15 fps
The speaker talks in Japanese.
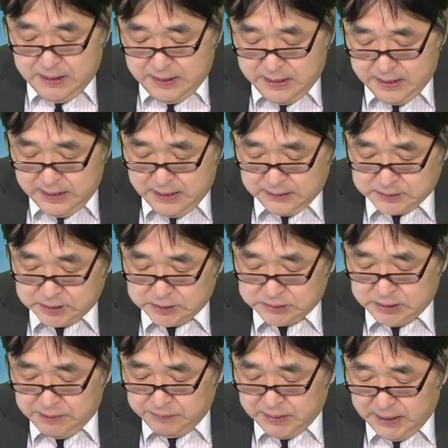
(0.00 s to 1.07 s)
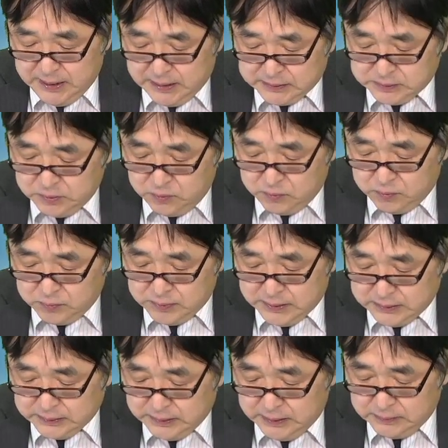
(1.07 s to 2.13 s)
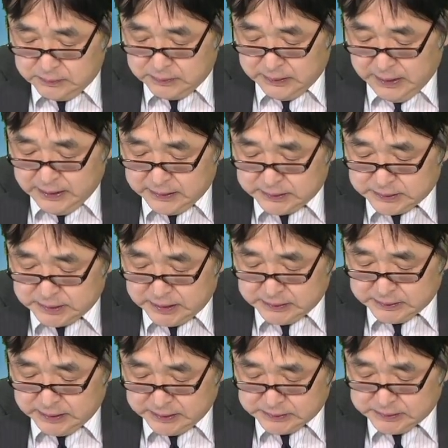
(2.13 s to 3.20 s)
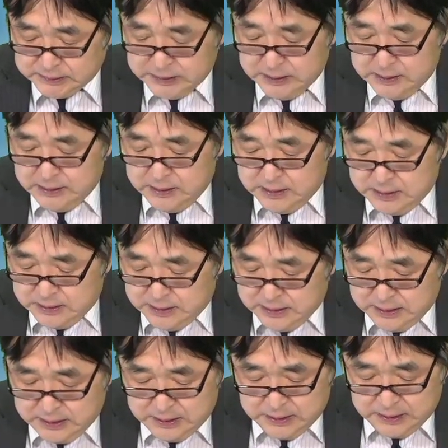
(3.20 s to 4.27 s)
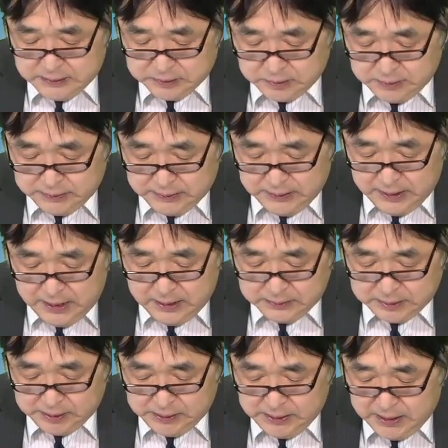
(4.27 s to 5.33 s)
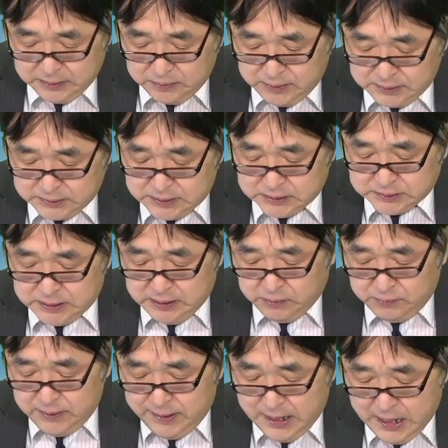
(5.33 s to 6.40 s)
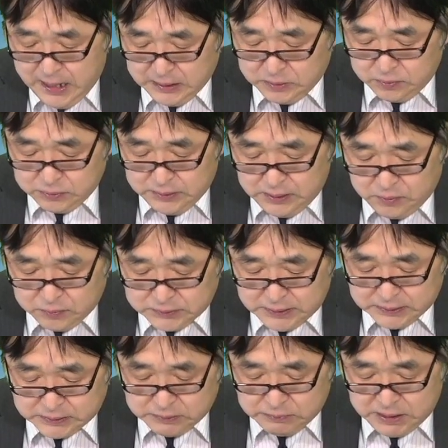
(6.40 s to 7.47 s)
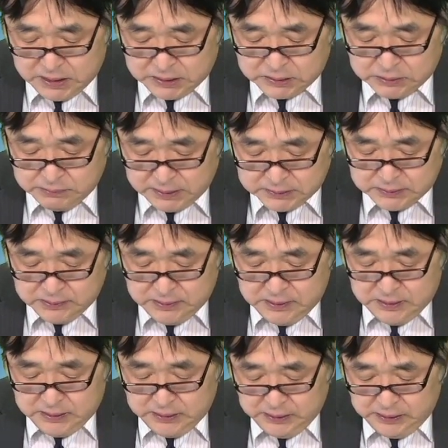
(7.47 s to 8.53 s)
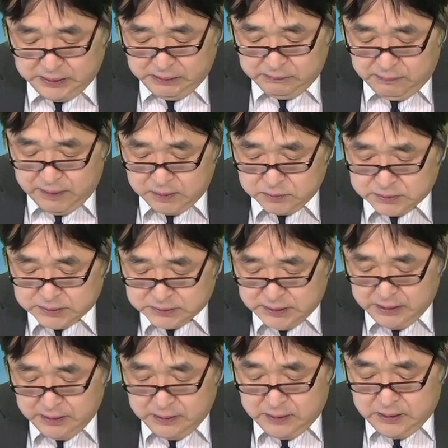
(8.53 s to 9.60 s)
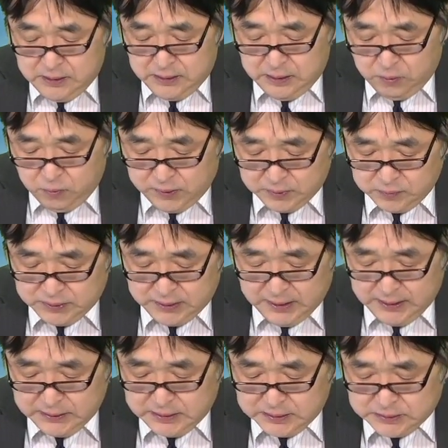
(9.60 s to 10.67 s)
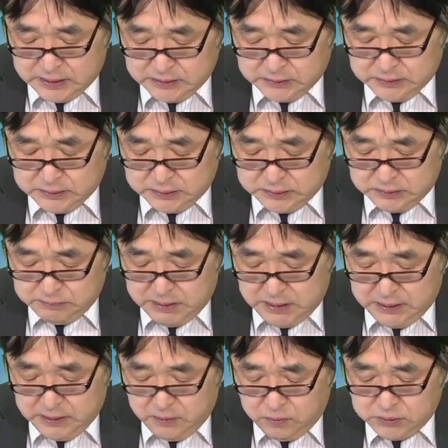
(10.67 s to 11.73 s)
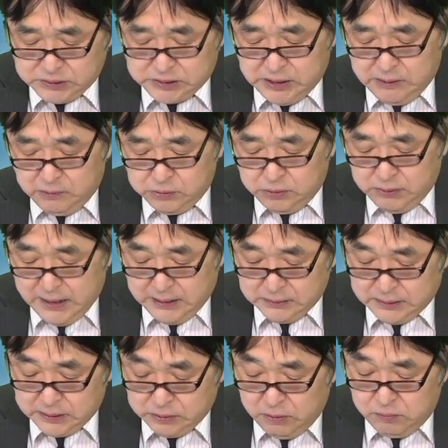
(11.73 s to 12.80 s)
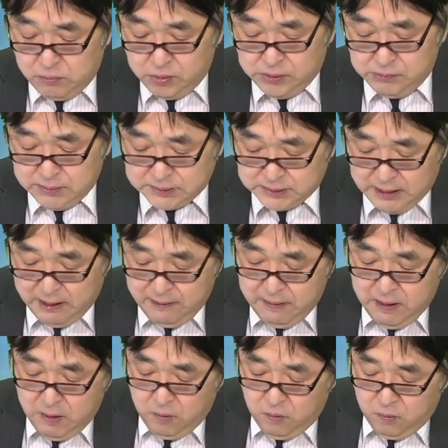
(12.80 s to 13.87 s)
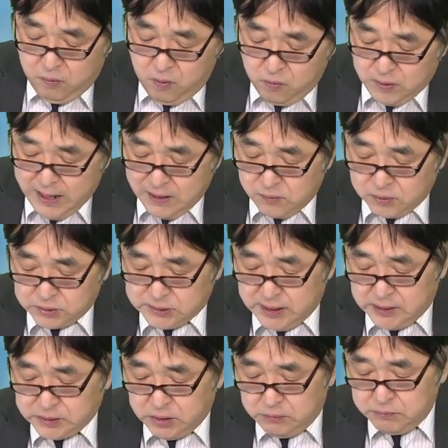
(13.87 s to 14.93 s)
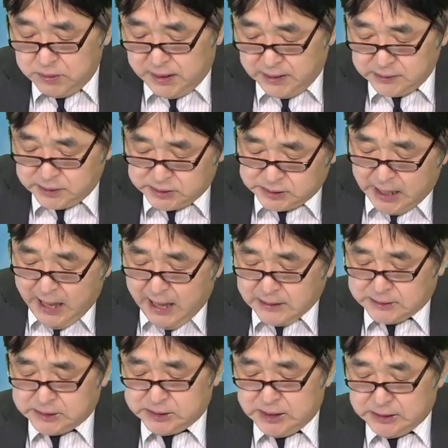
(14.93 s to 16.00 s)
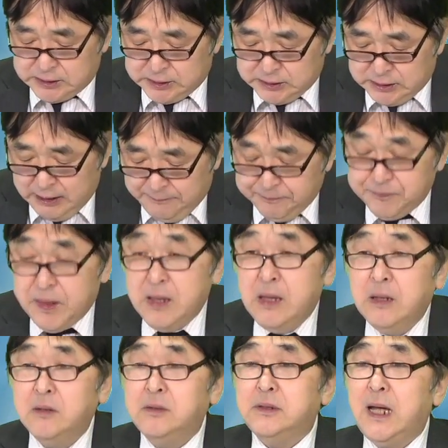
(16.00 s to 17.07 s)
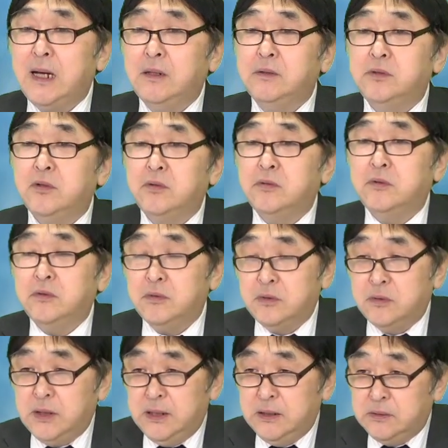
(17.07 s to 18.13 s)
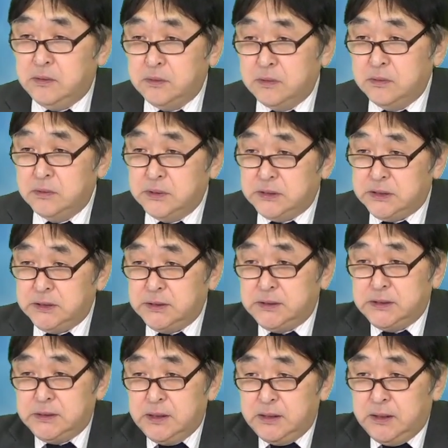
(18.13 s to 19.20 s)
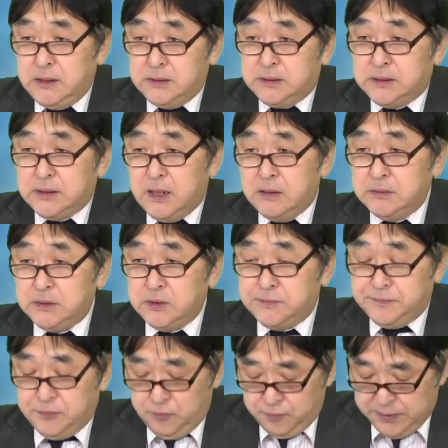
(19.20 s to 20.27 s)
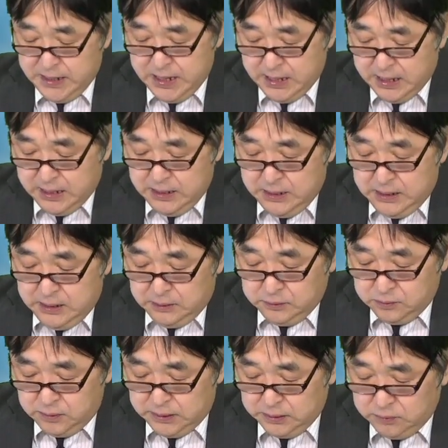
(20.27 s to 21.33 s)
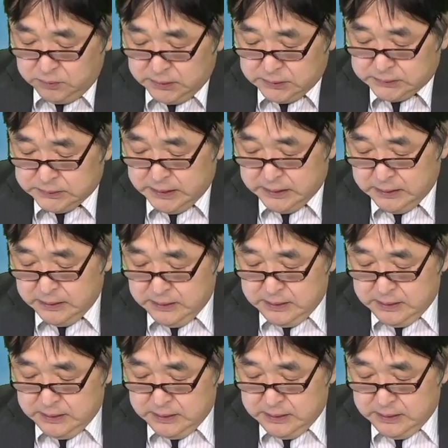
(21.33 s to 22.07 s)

えー、システム開発を行っている会社です。えー、それから ティーアンドエス ですね、これは後でご説明します。 e-Well ですね、えー、他の機会で説明をしたことがあるかと思いますが、訪問看護ステーション向けに SaaS ですね、クラウドを、えー、と通じて使うソフトウェア、それのですね、